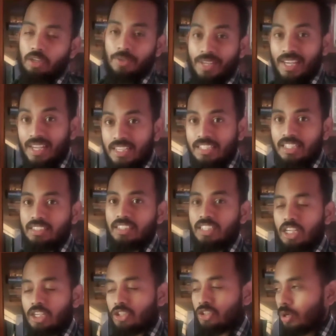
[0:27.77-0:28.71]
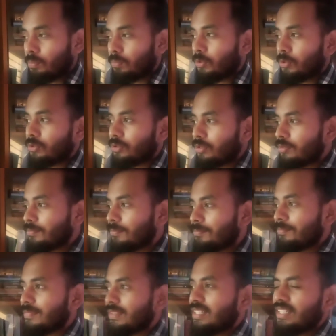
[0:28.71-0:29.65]
রিয়ার সাথে তার সম্পর্ক
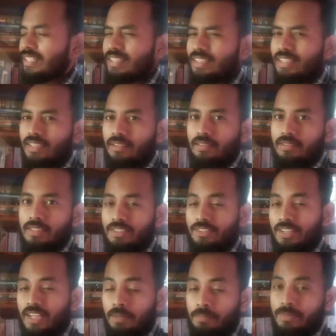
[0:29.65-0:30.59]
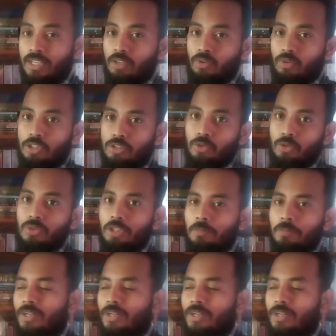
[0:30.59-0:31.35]
রিয়া বিয়ে করার জন্য উঠে